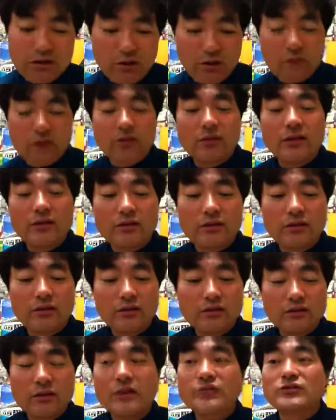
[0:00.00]
小松が
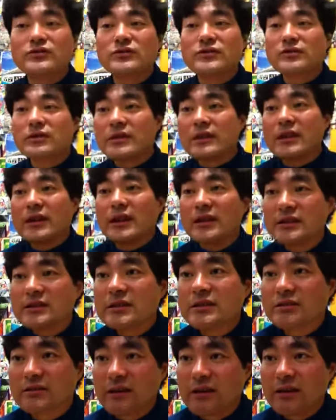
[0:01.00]
スタジオに連れて行かれ
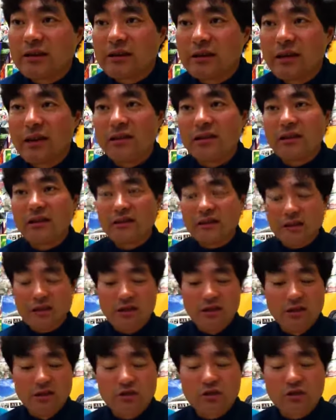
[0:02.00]
ちゃうんじゃないかな、なんて、